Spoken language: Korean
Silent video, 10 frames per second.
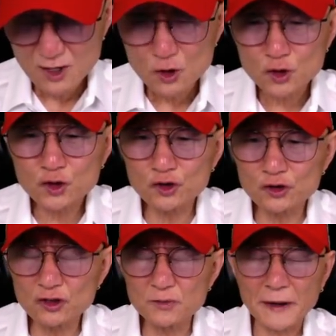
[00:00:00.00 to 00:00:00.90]

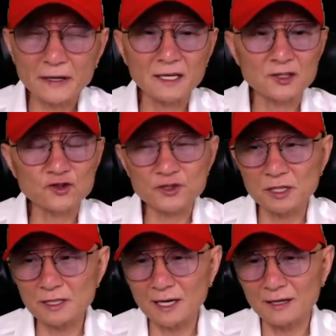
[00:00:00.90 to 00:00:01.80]
수백 개
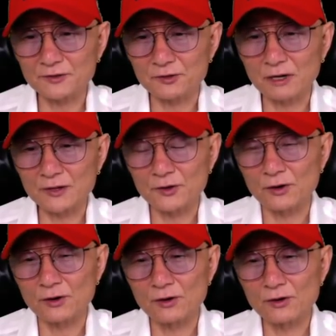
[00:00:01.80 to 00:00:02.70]
수천 개가
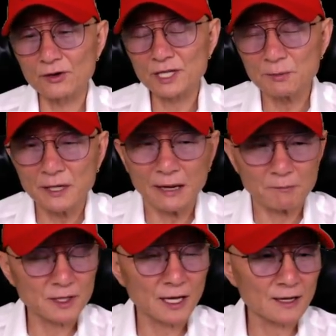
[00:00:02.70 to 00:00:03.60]
들어와도 힘이
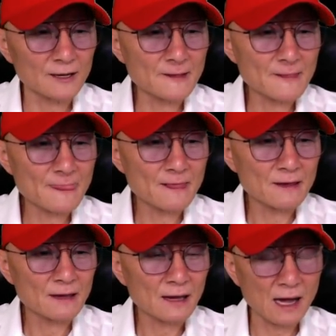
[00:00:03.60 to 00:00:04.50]
납니다
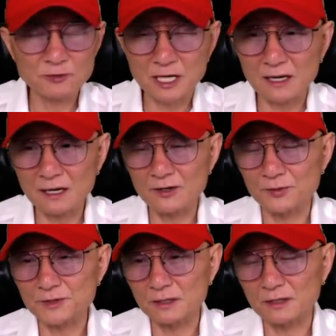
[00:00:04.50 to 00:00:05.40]
아무 상관이
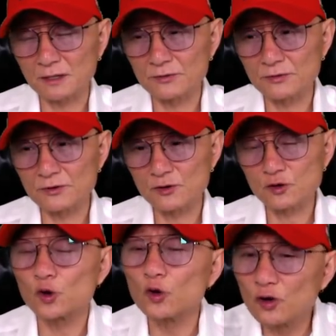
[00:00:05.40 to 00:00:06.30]
없어요 그런
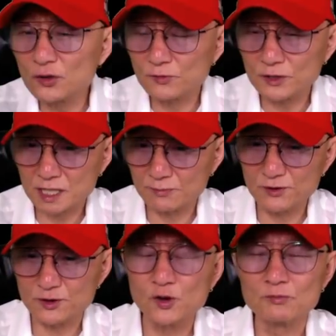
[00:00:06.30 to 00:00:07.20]
좋은
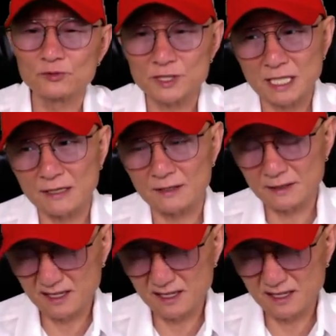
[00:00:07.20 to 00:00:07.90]
기분 좋은 문자는